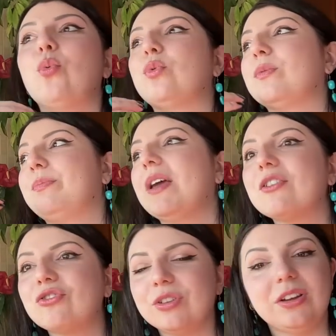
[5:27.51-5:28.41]

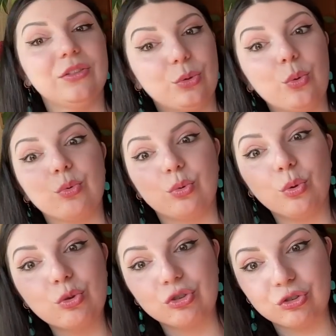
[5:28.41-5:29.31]
успешная, то
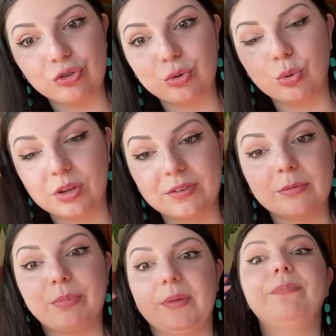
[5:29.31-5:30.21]
должен же кто-то
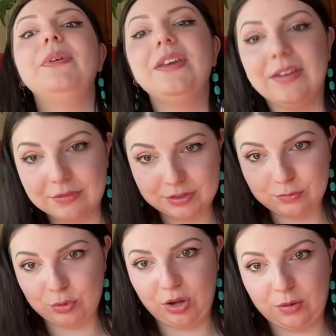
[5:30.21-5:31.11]
вас
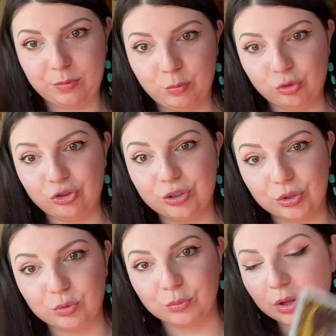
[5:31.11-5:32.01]
пропихивать, вот как бы
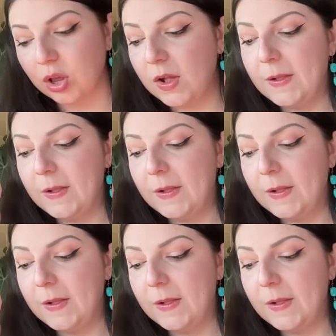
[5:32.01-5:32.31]
мужчина думает